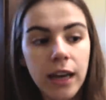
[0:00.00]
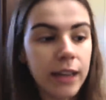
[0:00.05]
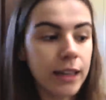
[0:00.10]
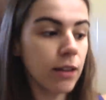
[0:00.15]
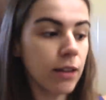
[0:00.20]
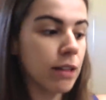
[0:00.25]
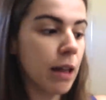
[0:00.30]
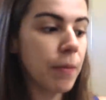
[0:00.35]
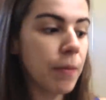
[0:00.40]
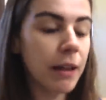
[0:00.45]

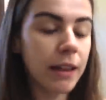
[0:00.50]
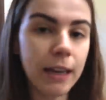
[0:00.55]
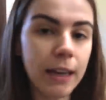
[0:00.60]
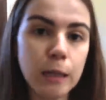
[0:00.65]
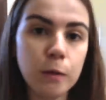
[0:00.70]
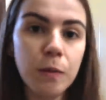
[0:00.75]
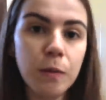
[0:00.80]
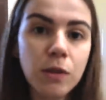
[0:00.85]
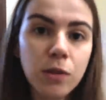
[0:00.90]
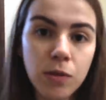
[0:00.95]
Então dá para
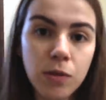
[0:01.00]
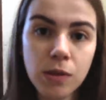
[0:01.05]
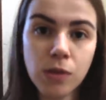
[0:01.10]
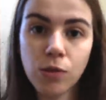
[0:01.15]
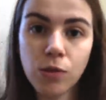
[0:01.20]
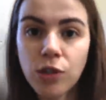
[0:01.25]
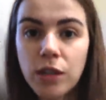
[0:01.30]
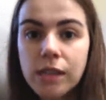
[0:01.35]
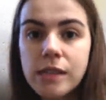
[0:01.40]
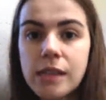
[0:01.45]
três pessoas
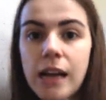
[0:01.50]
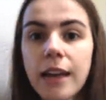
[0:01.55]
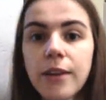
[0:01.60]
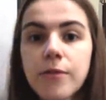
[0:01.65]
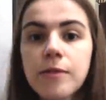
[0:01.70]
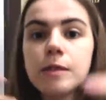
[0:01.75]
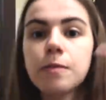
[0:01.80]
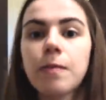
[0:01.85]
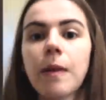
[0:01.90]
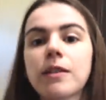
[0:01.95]

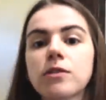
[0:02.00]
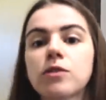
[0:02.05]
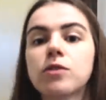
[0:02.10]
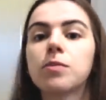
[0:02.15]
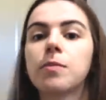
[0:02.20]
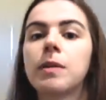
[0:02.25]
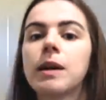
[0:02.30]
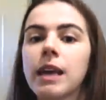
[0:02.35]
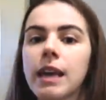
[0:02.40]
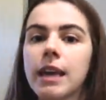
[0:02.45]
utilizarem o espaço
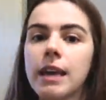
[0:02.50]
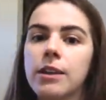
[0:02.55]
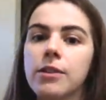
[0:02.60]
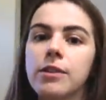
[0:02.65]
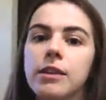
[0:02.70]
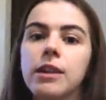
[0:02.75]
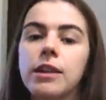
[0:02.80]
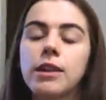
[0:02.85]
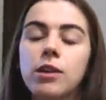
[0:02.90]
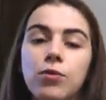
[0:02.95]
do banheiro
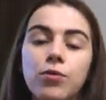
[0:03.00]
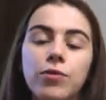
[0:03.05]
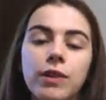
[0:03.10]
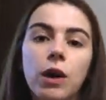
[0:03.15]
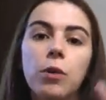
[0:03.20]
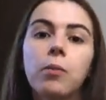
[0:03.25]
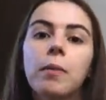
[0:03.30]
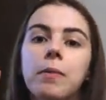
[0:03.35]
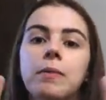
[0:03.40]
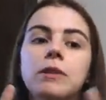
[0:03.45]
e não
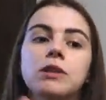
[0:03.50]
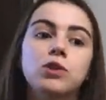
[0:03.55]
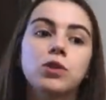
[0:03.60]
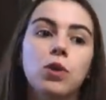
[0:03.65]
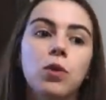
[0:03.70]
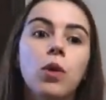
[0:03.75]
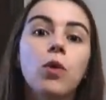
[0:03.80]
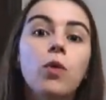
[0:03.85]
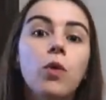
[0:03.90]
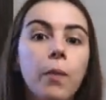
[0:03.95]
fica uma
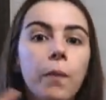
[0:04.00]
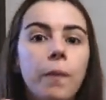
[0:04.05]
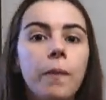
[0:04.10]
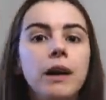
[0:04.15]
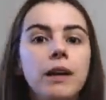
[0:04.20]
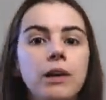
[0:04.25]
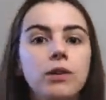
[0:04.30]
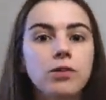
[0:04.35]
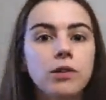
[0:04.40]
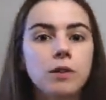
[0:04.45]
pessoa
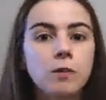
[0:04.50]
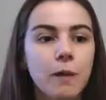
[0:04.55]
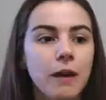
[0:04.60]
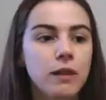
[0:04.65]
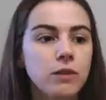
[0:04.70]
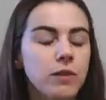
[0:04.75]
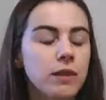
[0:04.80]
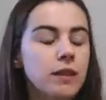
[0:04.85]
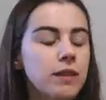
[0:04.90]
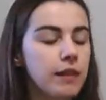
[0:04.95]
ocupando o
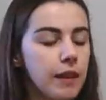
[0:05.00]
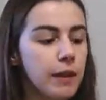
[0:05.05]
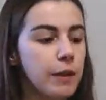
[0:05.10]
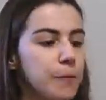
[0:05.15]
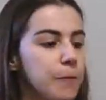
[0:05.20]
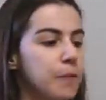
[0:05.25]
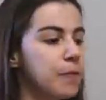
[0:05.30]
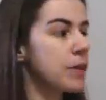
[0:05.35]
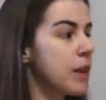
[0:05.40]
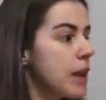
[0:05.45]
espaço
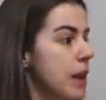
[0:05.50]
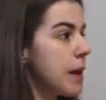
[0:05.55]
inteiro.